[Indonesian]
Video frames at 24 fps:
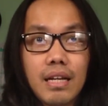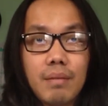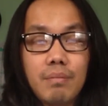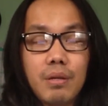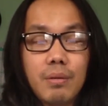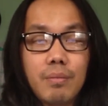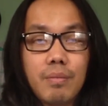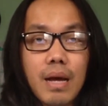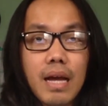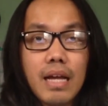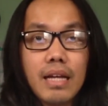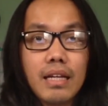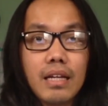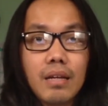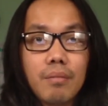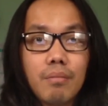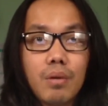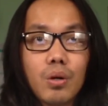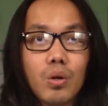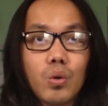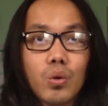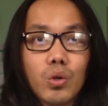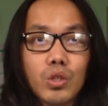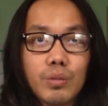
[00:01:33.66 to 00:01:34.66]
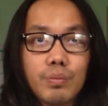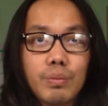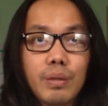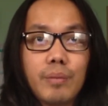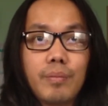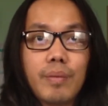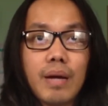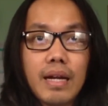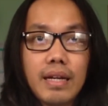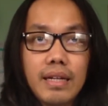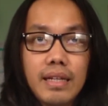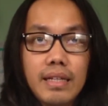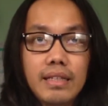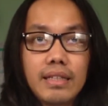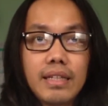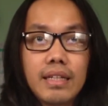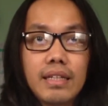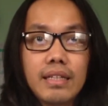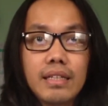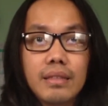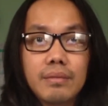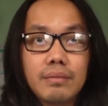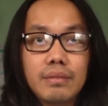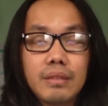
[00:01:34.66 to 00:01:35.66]
lebih baik mengurus pribadi.
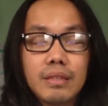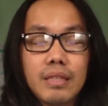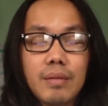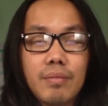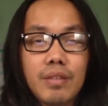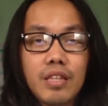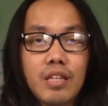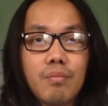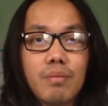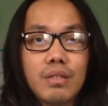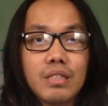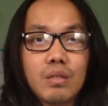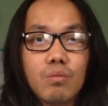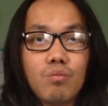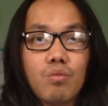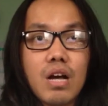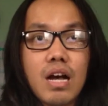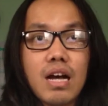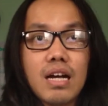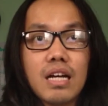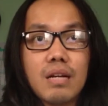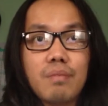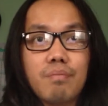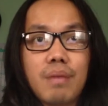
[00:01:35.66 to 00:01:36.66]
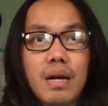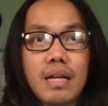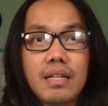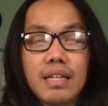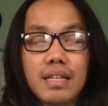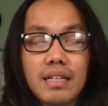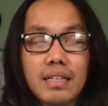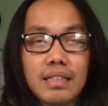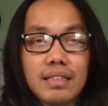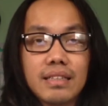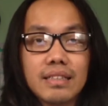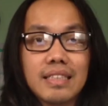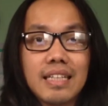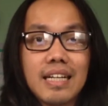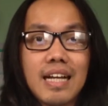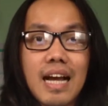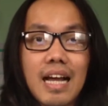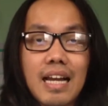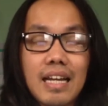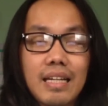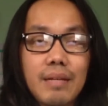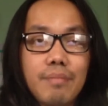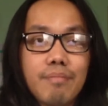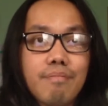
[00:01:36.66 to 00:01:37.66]
Jadi teman-teman semua akan banyak
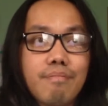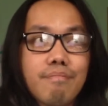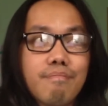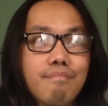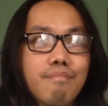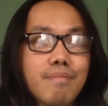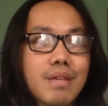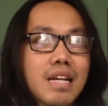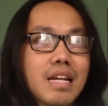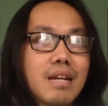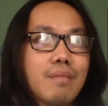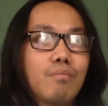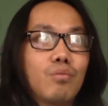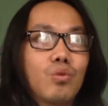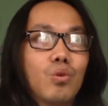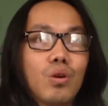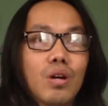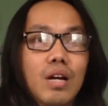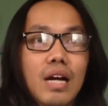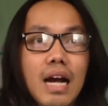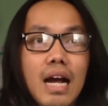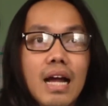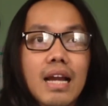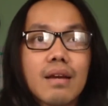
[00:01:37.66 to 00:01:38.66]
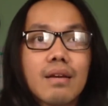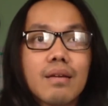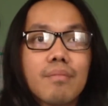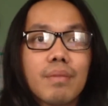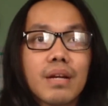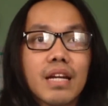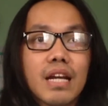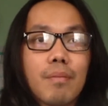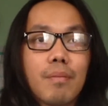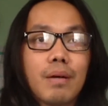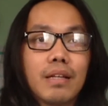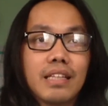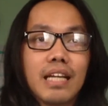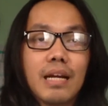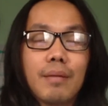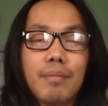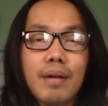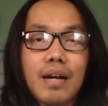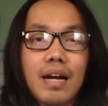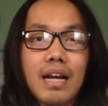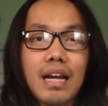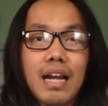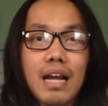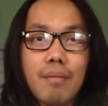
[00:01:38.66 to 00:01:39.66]
sekali menemukan, mendapatkan
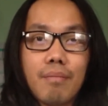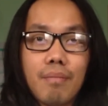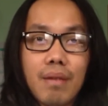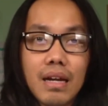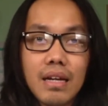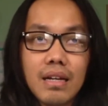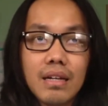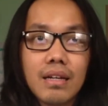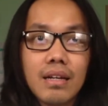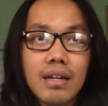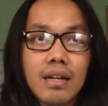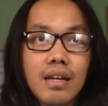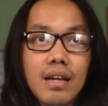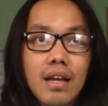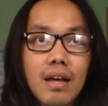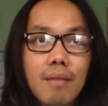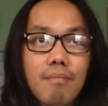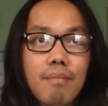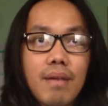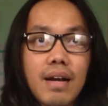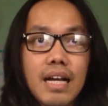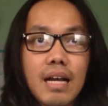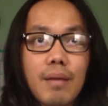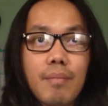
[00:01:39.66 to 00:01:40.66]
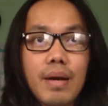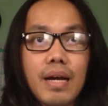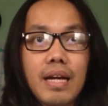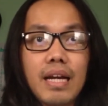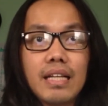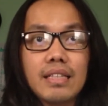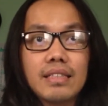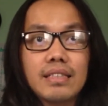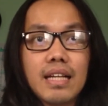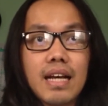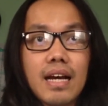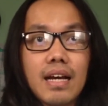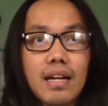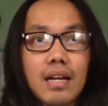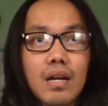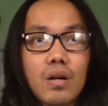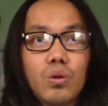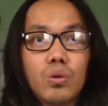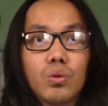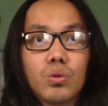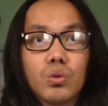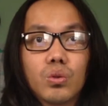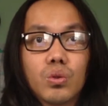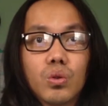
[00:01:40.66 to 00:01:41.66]
pengalaman bagaimana cara
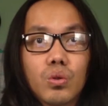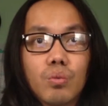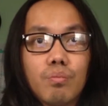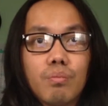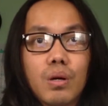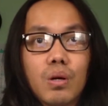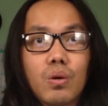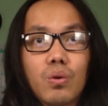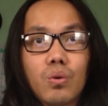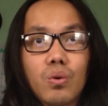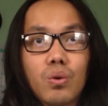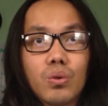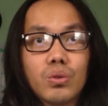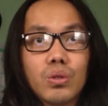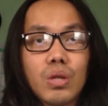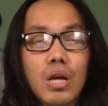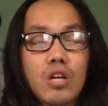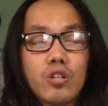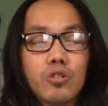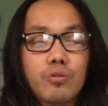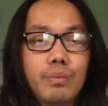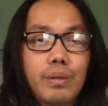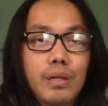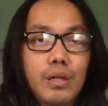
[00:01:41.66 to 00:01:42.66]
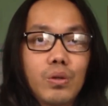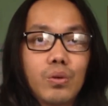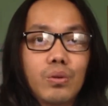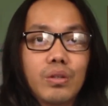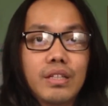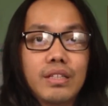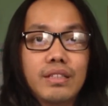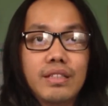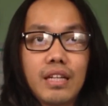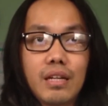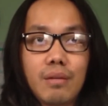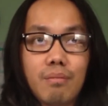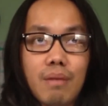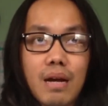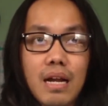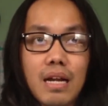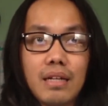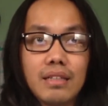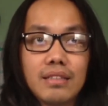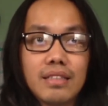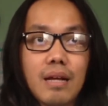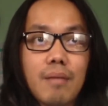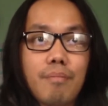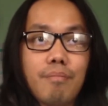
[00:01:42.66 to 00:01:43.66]
untuk mengurus Ausbildung di
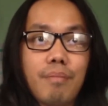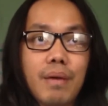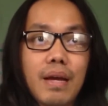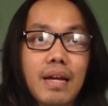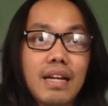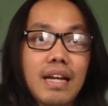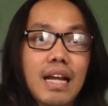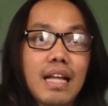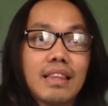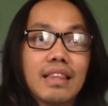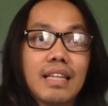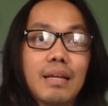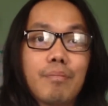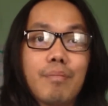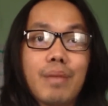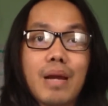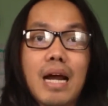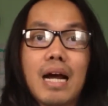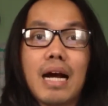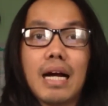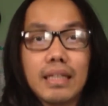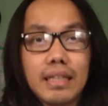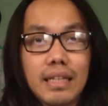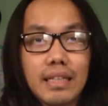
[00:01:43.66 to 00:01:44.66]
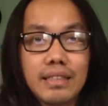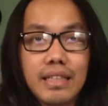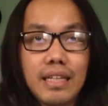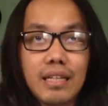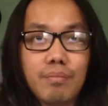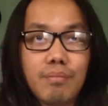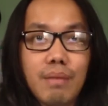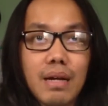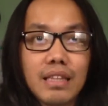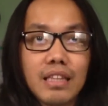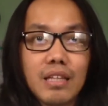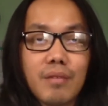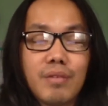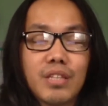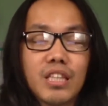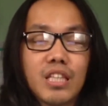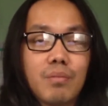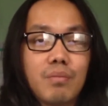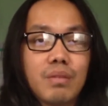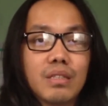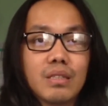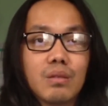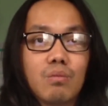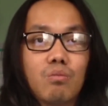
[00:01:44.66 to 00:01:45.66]
Jerman sampai nanti berangkat ke Jerman
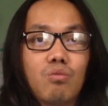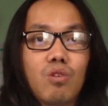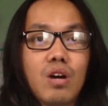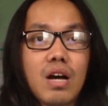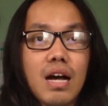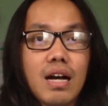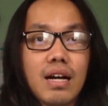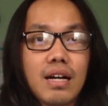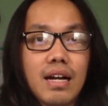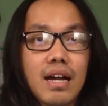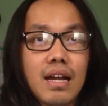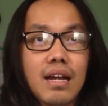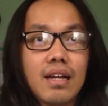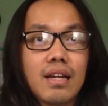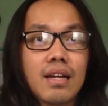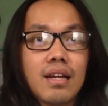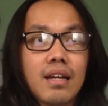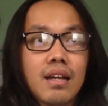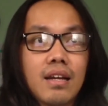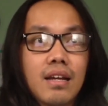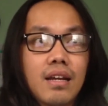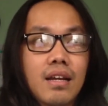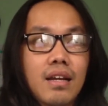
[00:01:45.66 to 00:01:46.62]
teman-teman semua akan